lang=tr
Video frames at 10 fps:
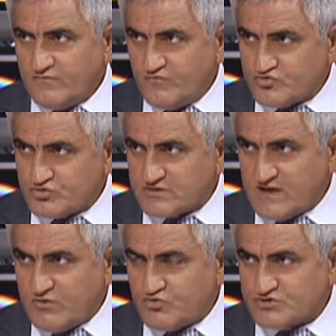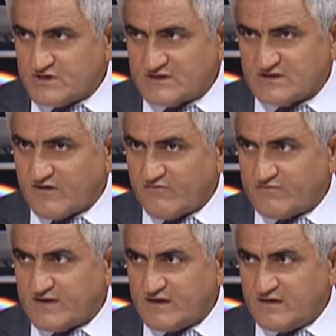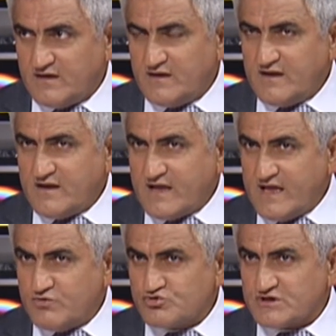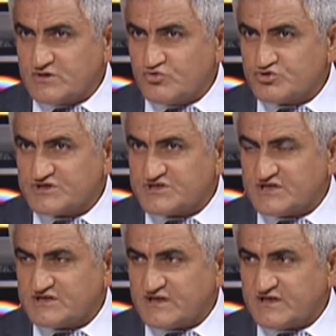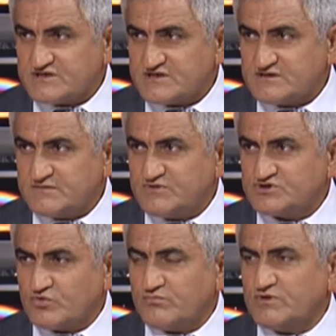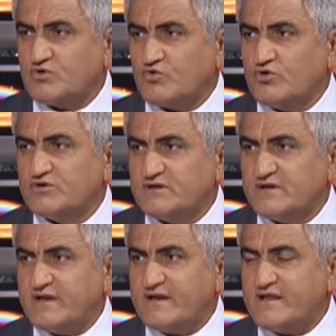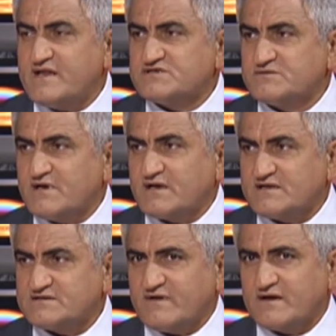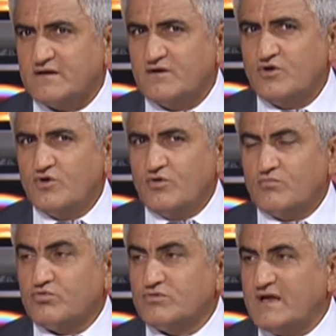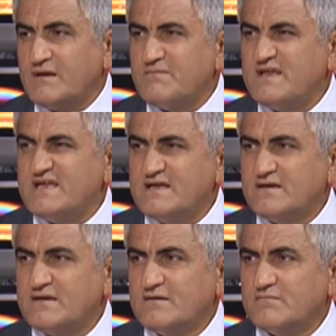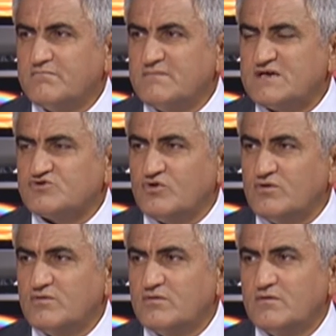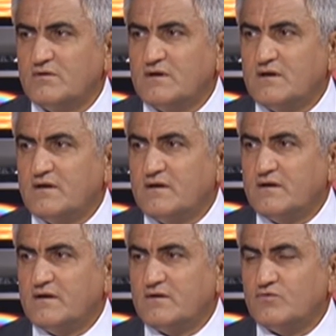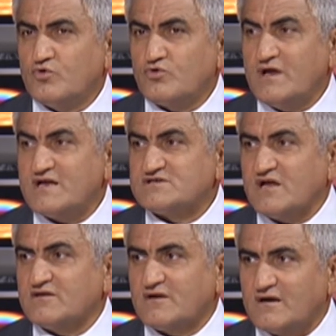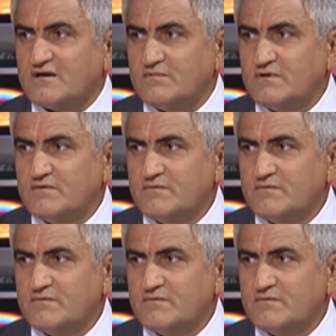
Vücutta hücreler tarafından her hücrenin hücre çekirdeğinin içerisinde mitokondrin denen enerji merkezi var. Bunlar mini, mikro, nükleer santral gibi.